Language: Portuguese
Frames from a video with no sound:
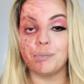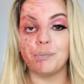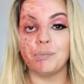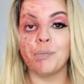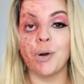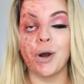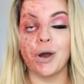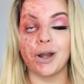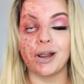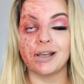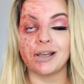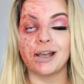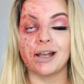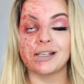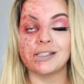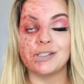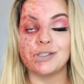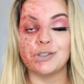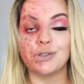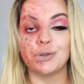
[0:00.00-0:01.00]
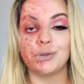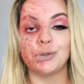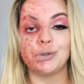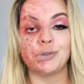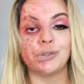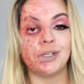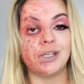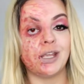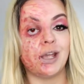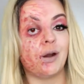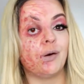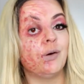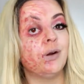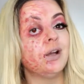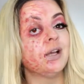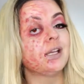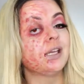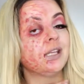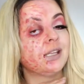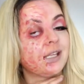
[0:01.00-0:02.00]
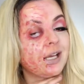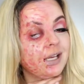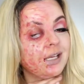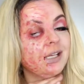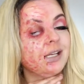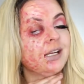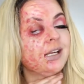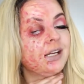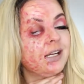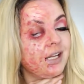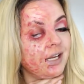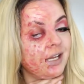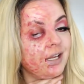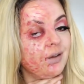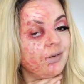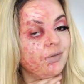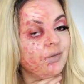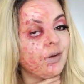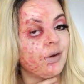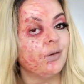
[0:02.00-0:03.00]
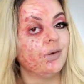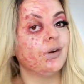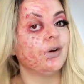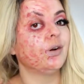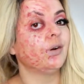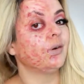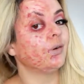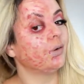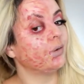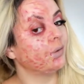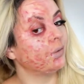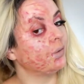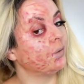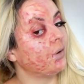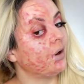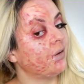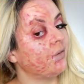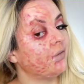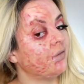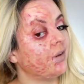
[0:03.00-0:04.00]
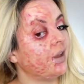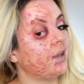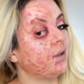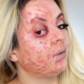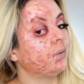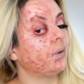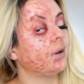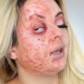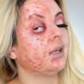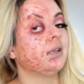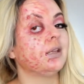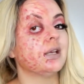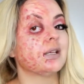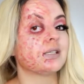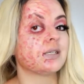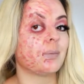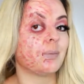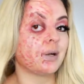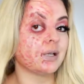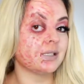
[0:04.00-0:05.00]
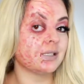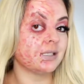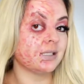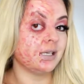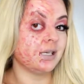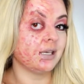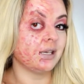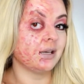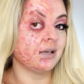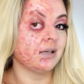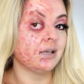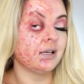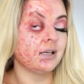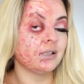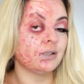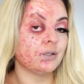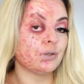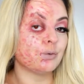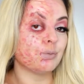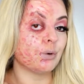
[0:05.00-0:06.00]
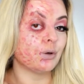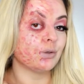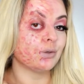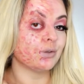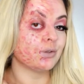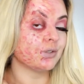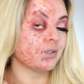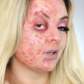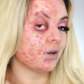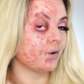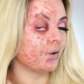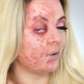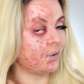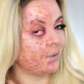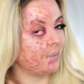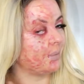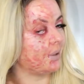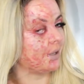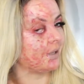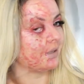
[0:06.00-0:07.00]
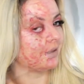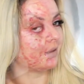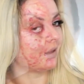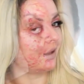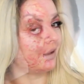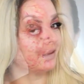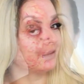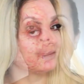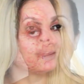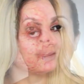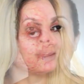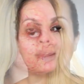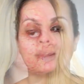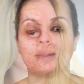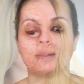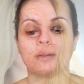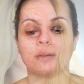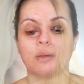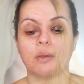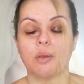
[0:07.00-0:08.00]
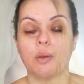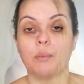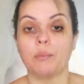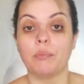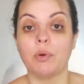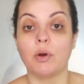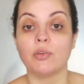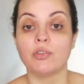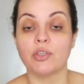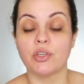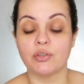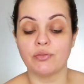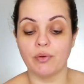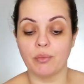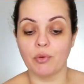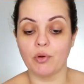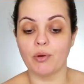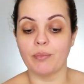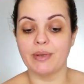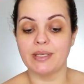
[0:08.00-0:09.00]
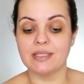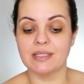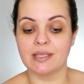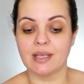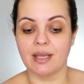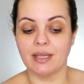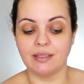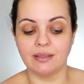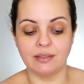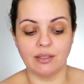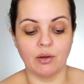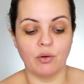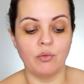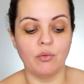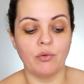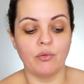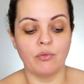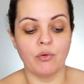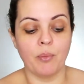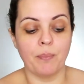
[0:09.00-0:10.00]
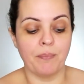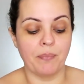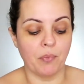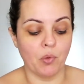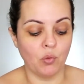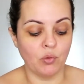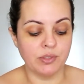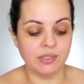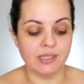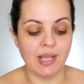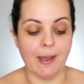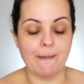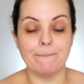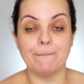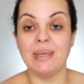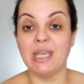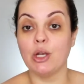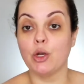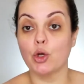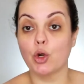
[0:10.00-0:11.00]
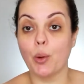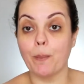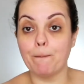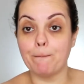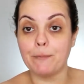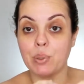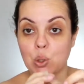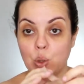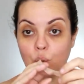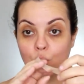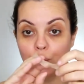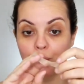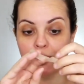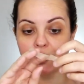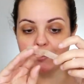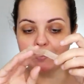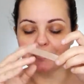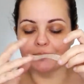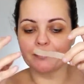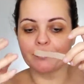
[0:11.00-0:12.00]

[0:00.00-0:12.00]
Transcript: bora assistir o tutorial que tá incrível, o efeito aí dessa massinha dos produtos da Color Make, tá? Bom, gente, vamos começar então. Vou usar micropor